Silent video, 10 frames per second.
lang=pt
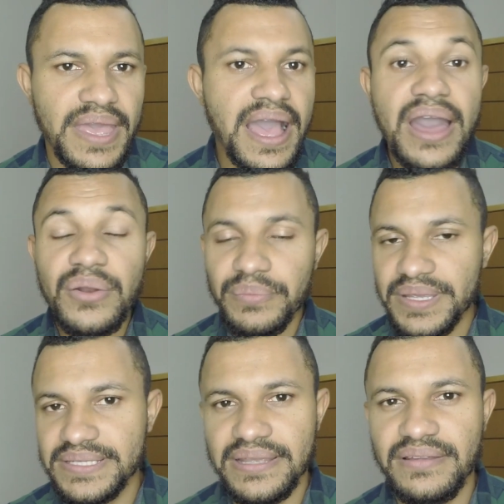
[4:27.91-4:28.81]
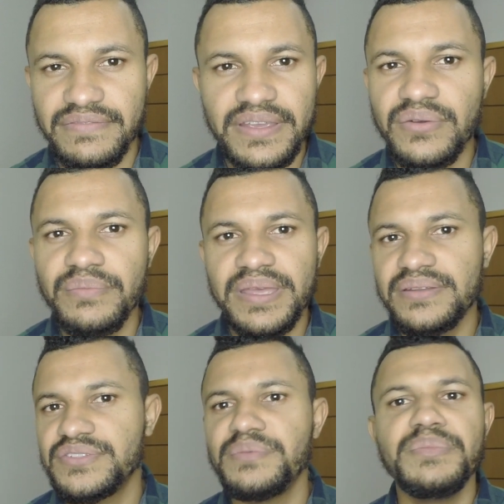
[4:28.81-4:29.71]
É raro mesmo que ela fica com
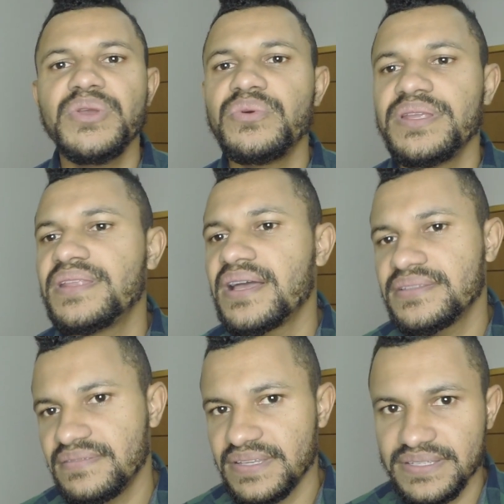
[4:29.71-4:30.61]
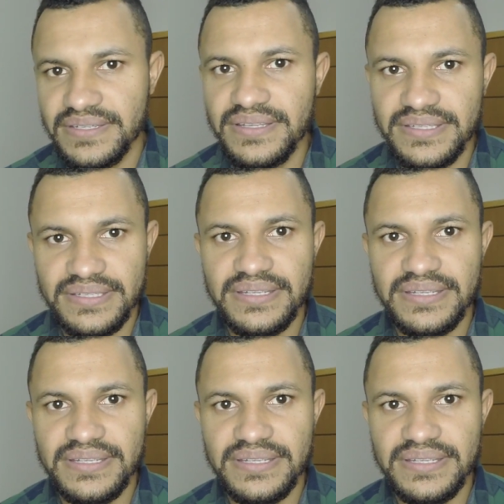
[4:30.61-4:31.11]
menos de mil unidades vendidas.